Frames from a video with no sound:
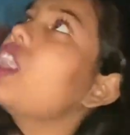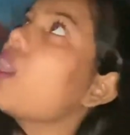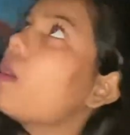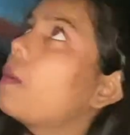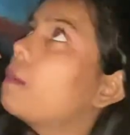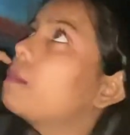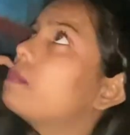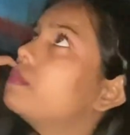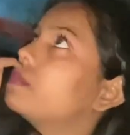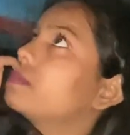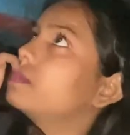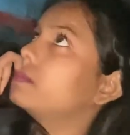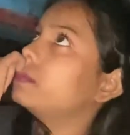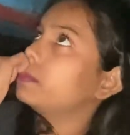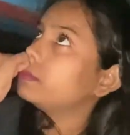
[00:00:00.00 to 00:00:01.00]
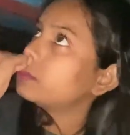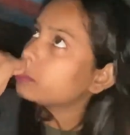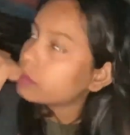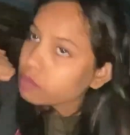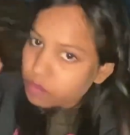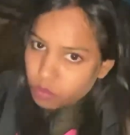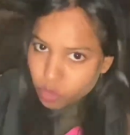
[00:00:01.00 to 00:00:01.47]
आओ
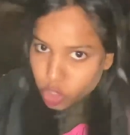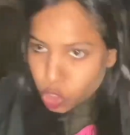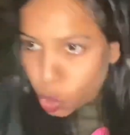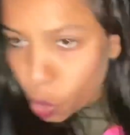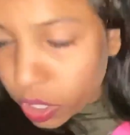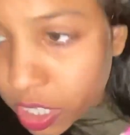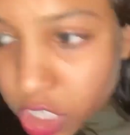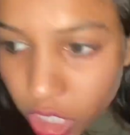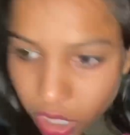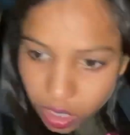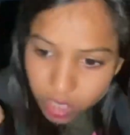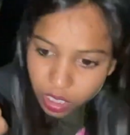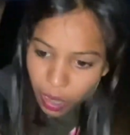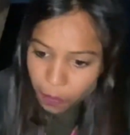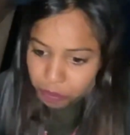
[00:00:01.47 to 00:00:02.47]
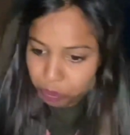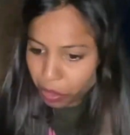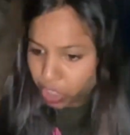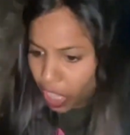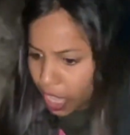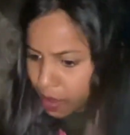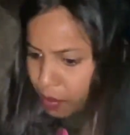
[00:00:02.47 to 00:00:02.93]
मुझे छोड़ के चलेगी
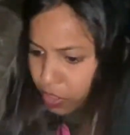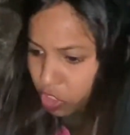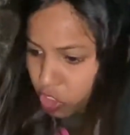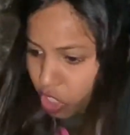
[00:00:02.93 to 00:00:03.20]
पता है मैं इतनी